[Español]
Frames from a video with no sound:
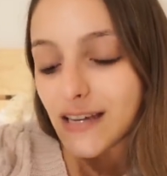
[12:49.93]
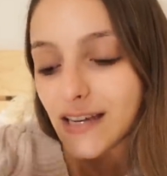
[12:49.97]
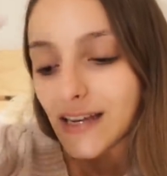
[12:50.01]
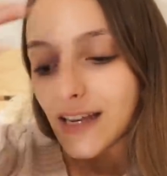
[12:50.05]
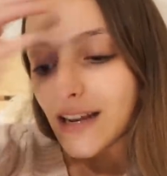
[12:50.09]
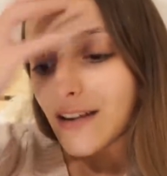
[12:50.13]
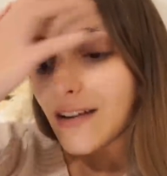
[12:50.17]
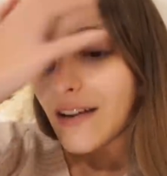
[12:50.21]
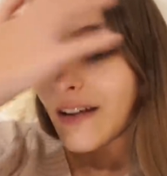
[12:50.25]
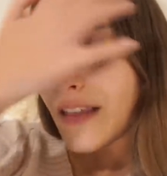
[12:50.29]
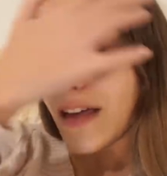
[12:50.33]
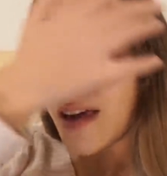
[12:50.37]

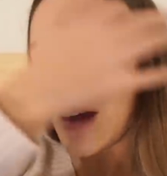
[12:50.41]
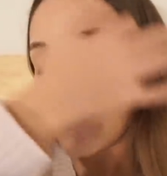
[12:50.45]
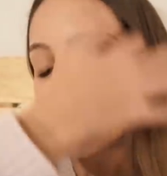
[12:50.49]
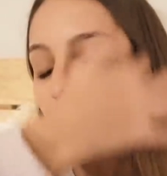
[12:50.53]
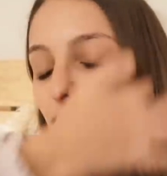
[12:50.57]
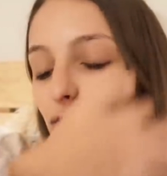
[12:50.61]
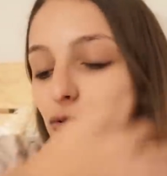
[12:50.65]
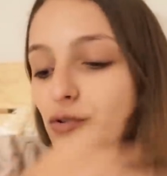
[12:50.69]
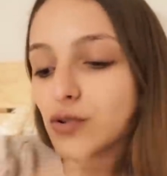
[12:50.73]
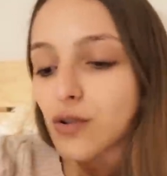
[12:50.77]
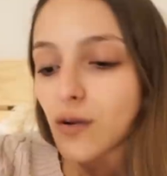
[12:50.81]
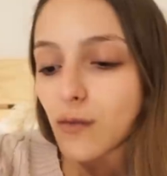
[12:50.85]
Y la verdad es que
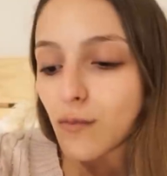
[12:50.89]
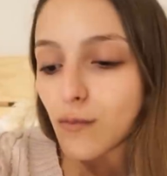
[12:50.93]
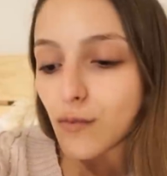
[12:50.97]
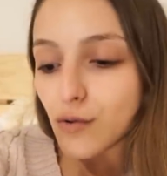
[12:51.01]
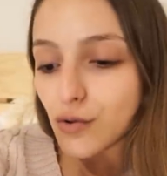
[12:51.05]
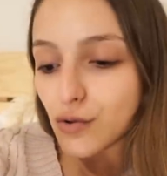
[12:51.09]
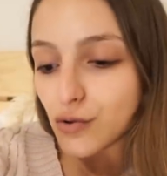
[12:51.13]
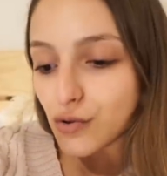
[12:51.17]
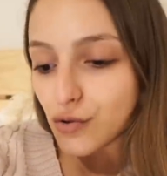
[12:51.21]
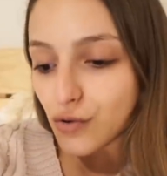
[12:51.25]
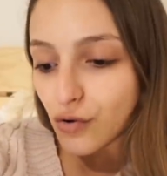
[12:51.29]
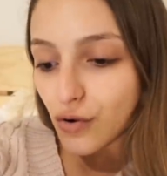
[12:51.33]
me gusta un
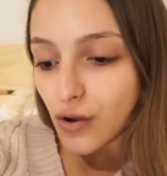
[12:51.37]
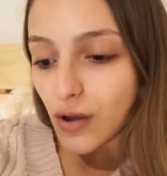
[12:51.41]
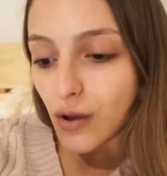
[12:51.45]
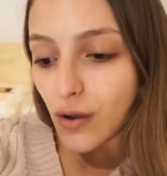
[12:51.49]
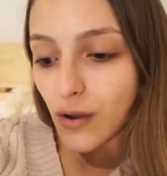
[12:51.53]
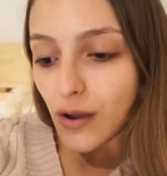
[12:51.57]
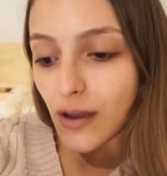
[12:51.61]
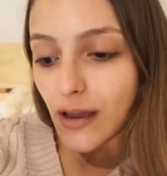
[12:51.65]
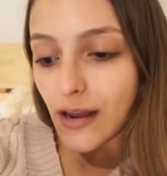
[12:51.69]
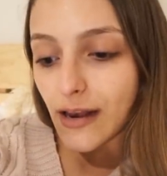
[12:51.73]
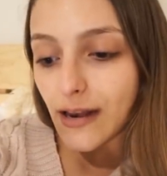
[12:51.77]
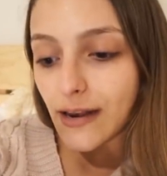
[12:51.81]

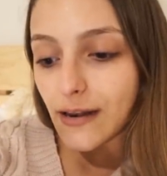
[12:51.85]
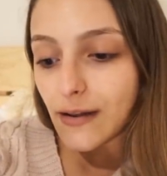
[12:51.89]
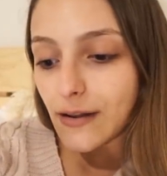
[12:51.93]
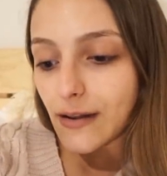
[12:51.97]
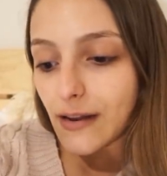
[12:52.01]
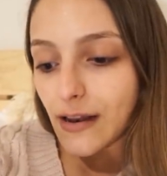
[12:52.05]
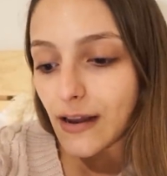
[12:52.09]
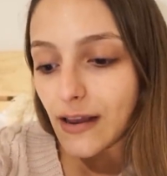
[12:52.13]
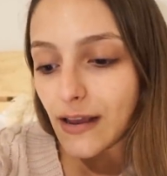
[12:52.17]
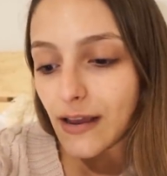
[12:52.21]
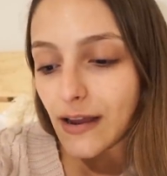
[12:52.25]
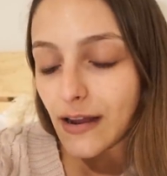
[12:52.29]
montón
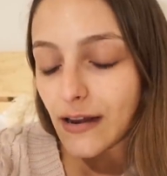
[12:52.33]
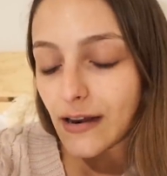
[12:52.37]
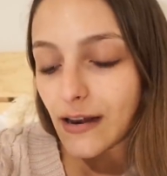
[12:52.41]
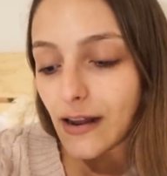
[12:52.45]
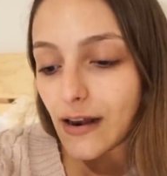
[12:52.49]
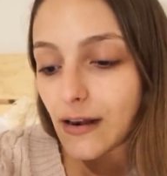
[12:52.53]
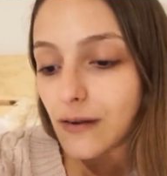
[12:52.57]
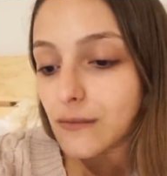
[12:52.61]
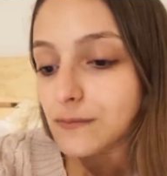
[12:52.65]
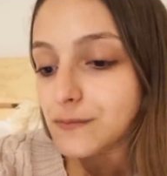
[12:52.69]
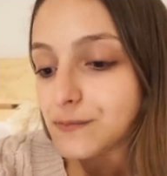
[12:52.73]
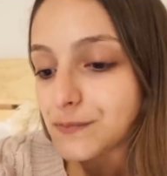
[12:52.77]
el,
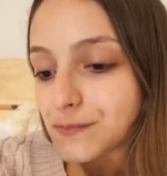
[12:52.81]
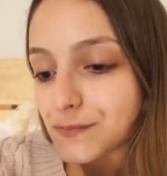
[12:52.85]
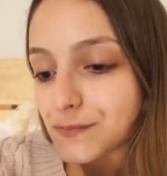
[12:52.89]
canal.